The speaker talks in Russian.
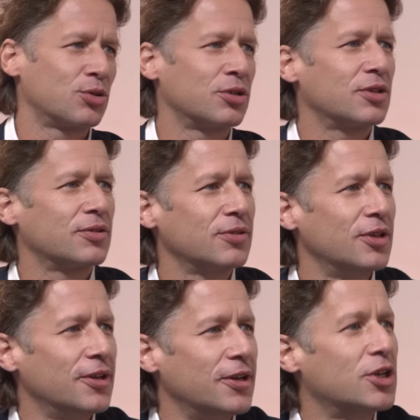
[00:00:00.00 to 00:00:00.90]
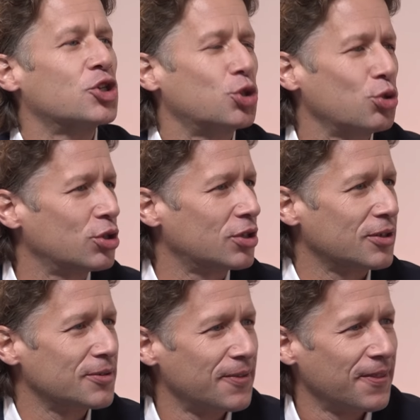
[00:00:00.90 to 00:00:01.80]
турниров. Что
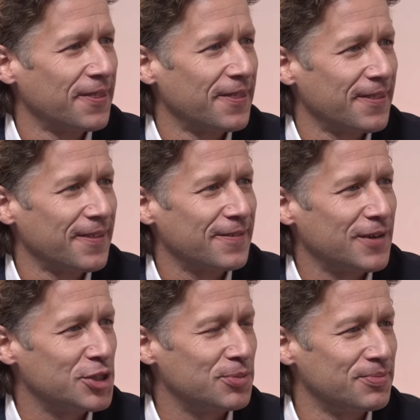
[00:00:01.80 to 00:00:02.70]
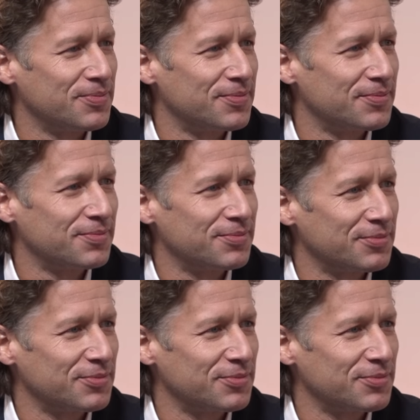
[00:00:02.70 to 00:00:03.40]
это, Вадим? Ну,